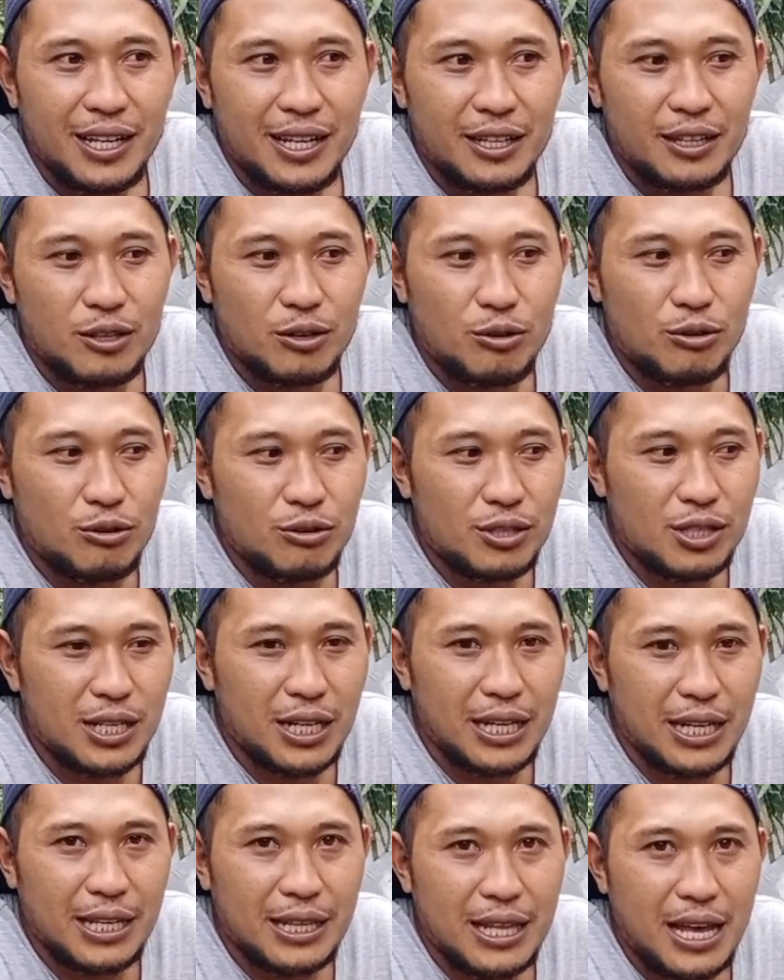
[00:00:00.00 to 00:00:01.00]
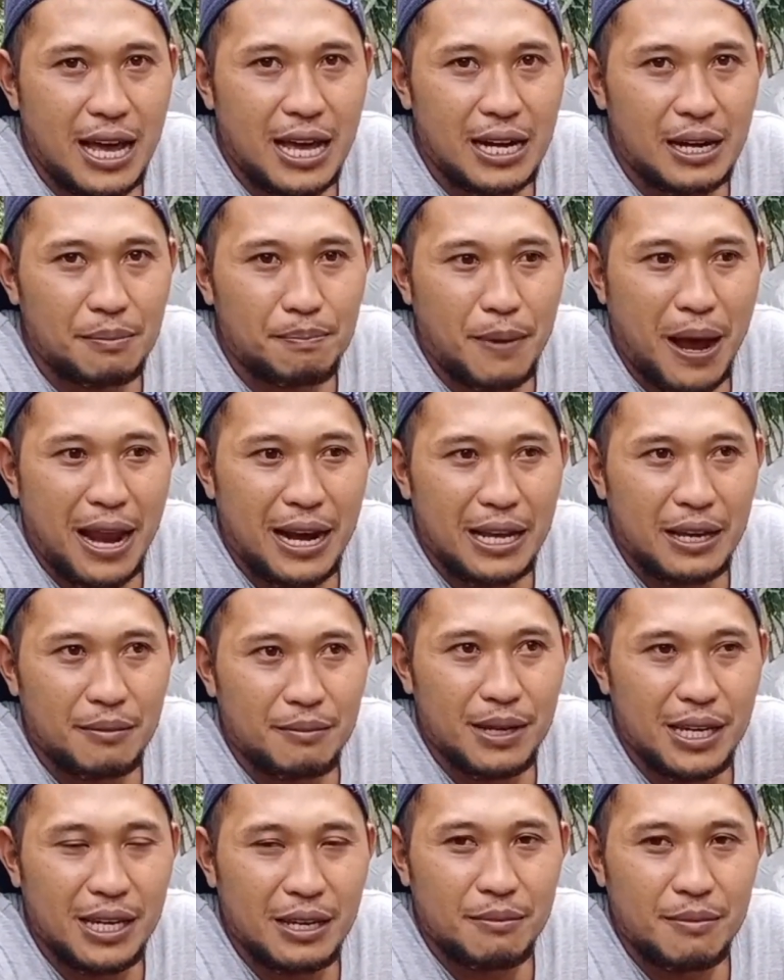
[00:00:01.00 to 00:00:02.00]
itu sekitar
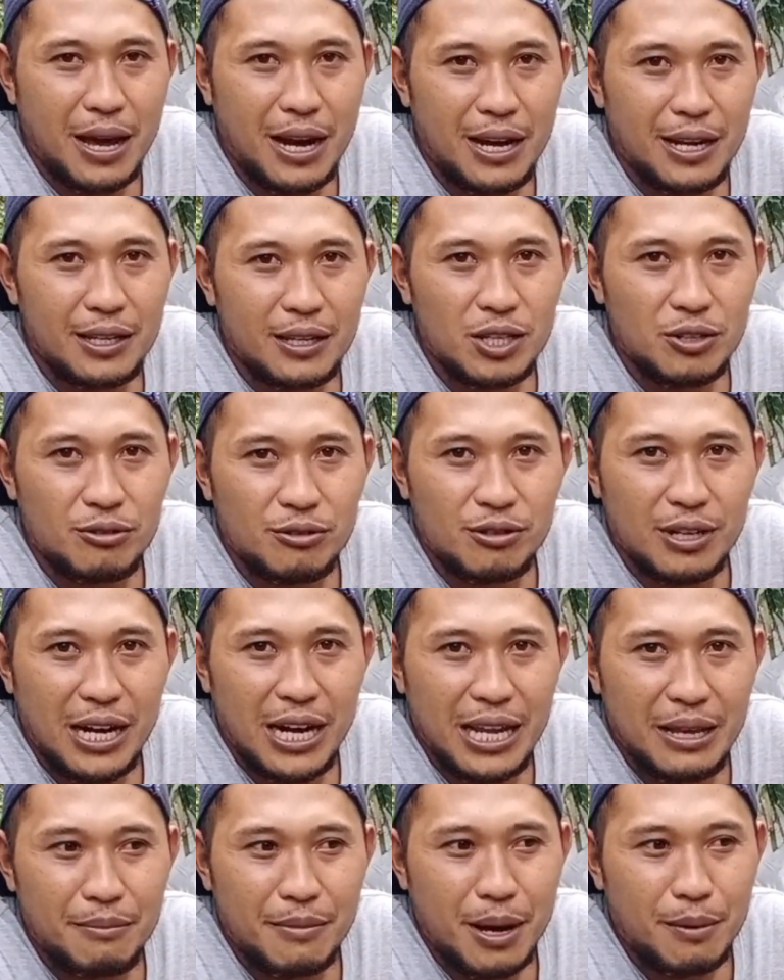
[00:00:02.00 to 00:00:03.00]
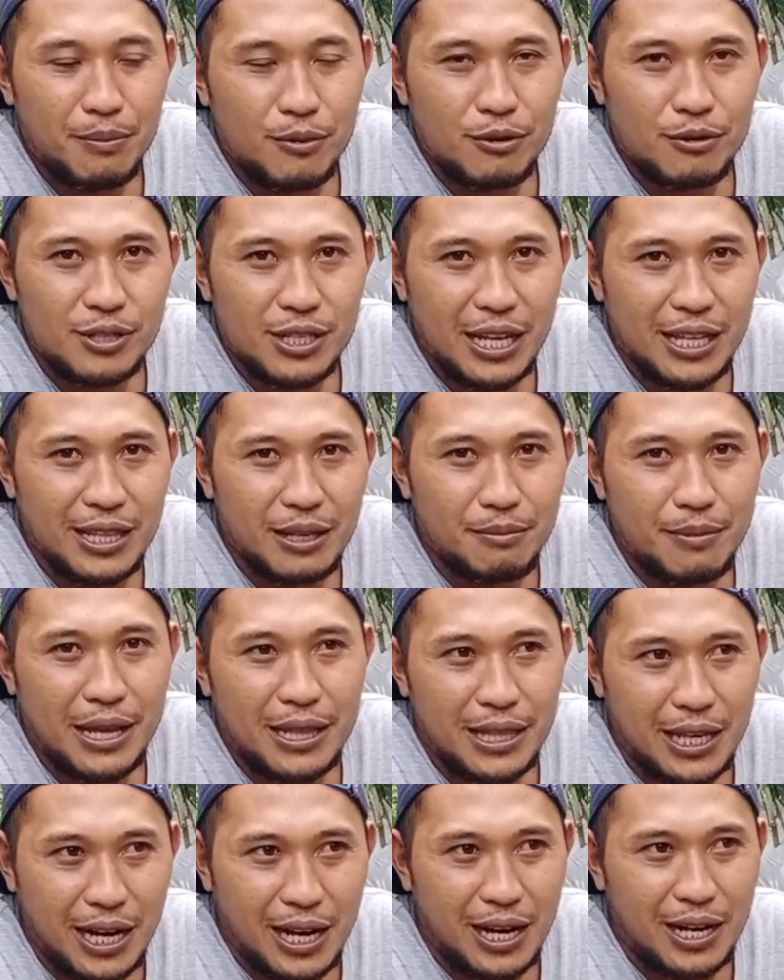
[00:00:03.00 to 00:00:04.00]
paling minimal itu 50 cm
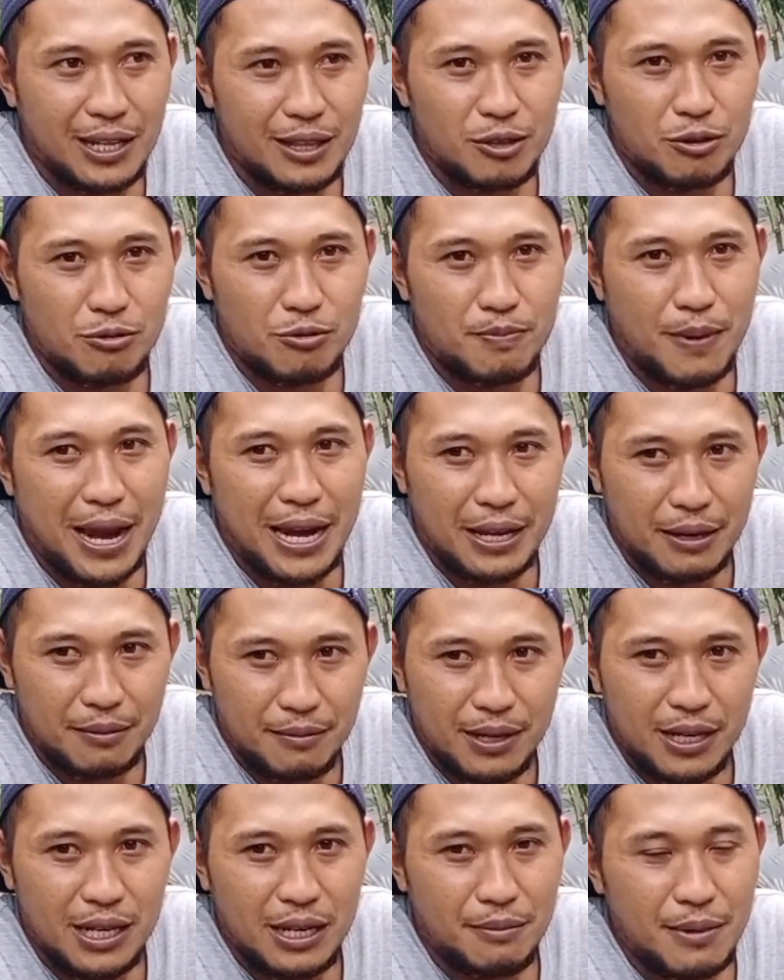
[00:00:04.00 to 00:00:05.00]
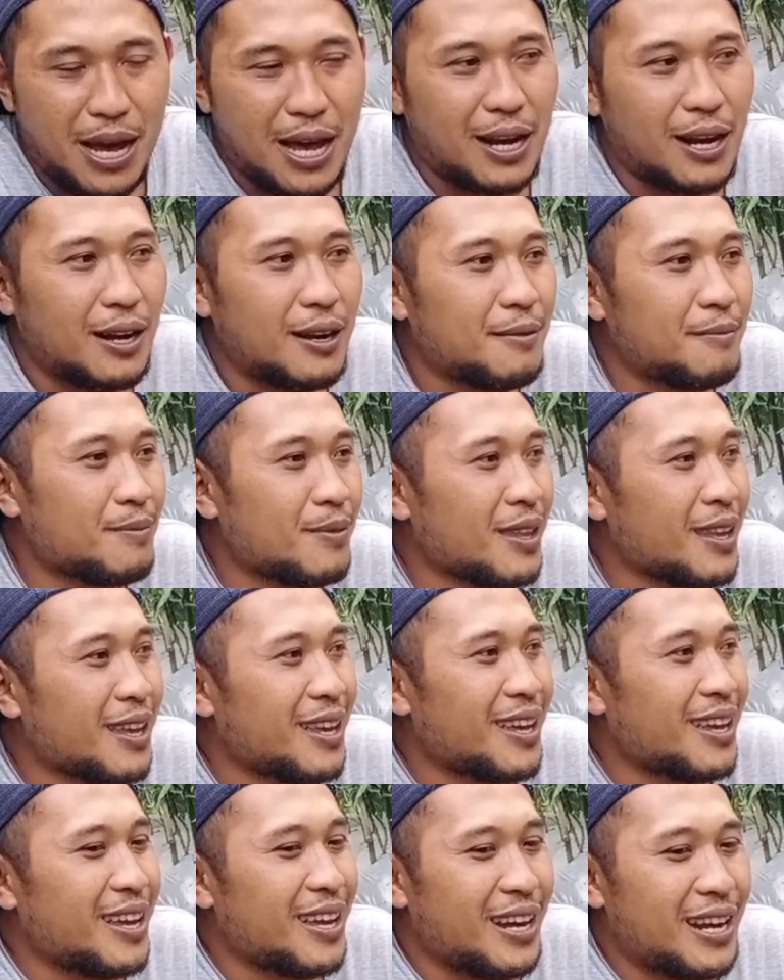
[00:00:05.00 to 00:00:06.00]
itu paling minimal
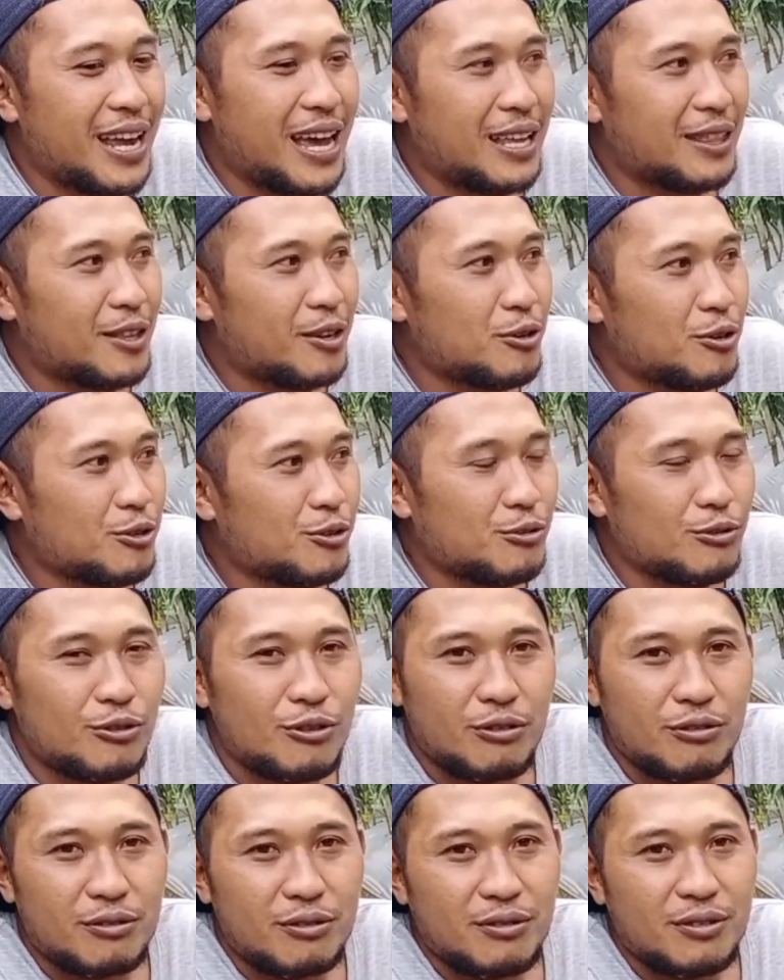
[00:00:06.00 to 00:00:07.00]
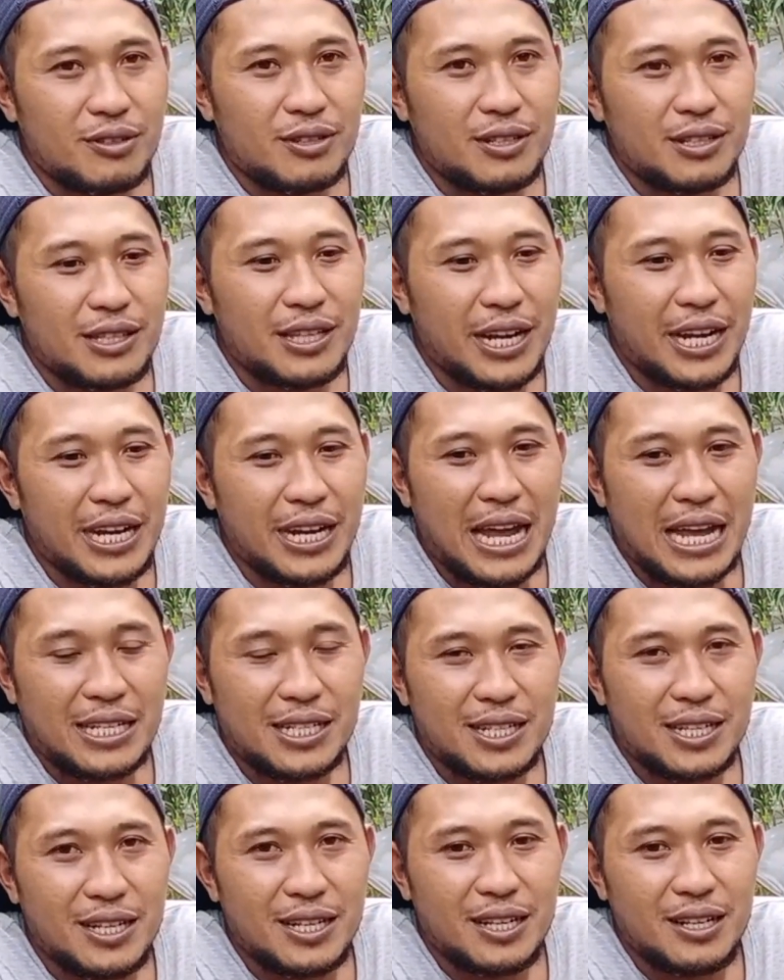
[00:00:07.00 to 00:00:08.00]
nah terus untuk
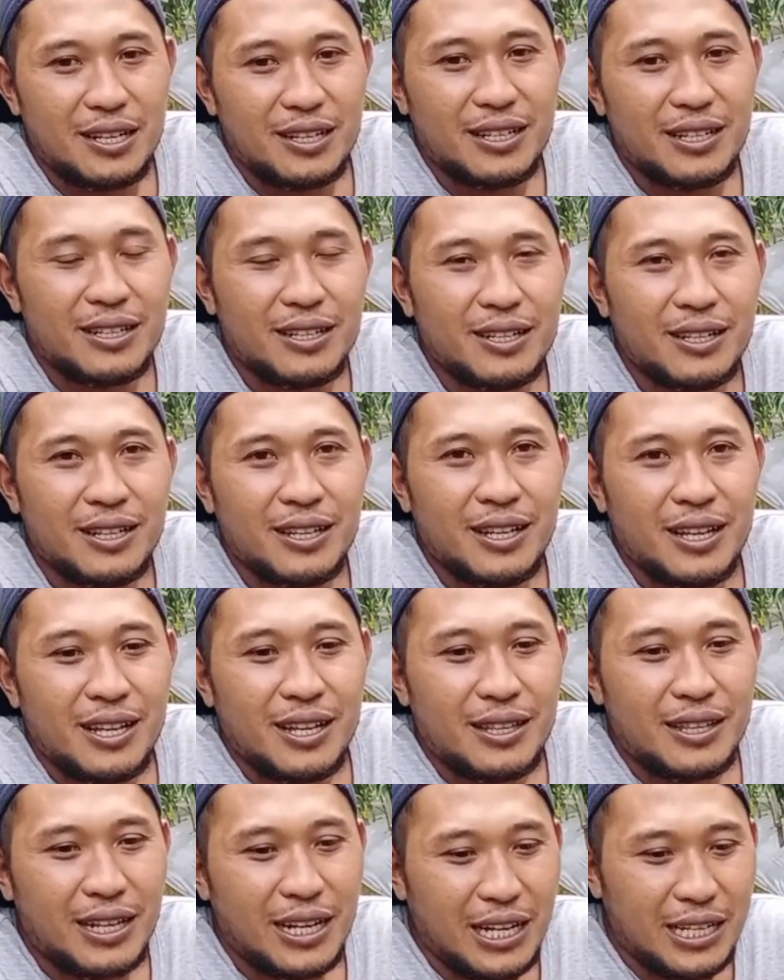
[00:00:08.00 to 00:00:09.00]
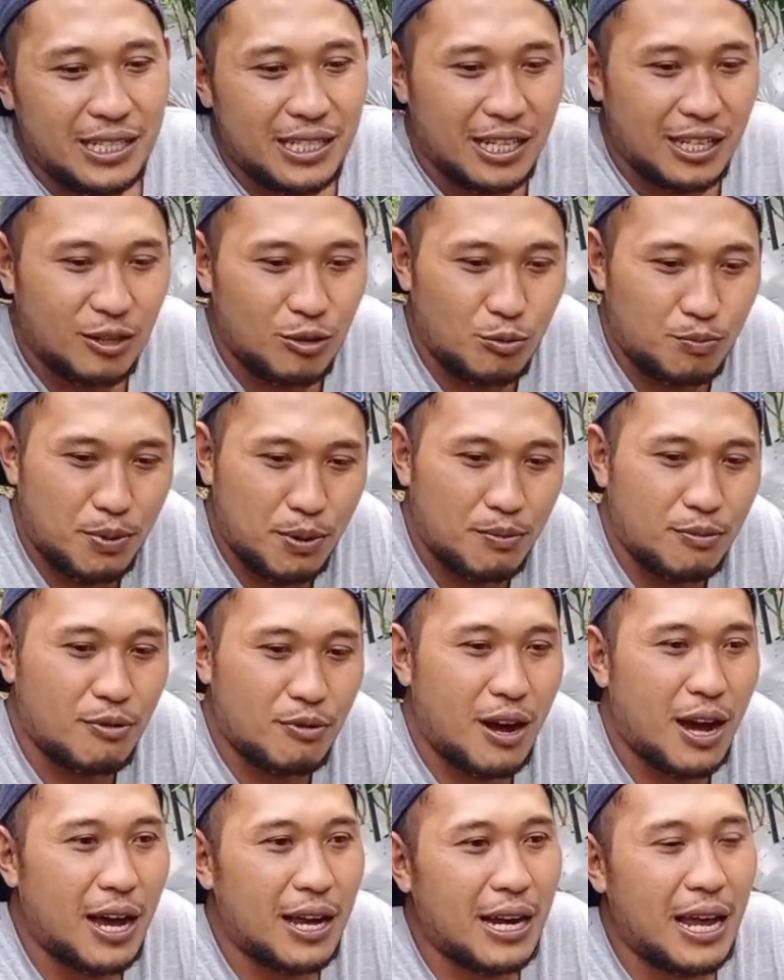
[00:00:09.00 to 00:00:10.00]
drainase dari itu
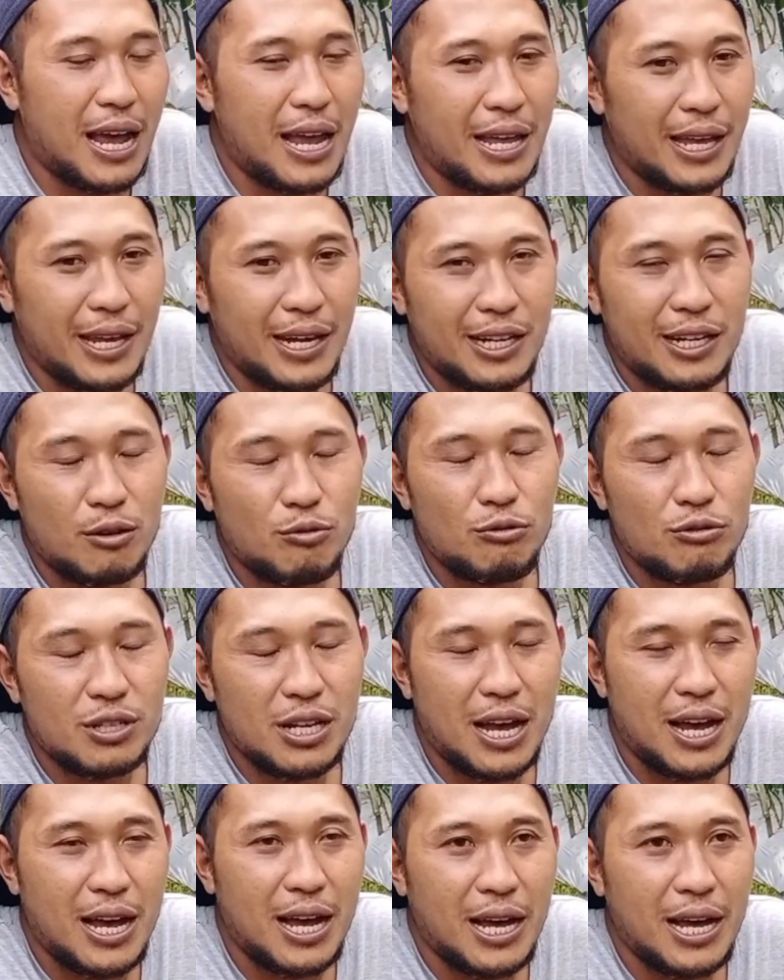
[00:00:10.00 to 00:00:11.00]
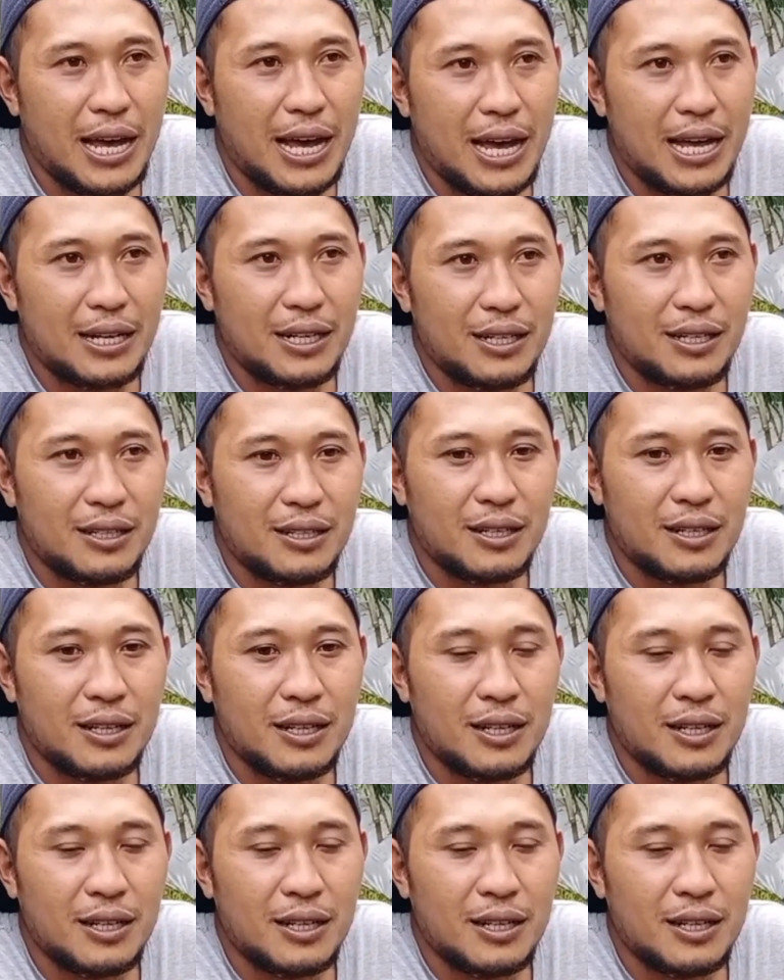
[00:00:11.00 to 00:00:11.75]
pembuangan air diusahakan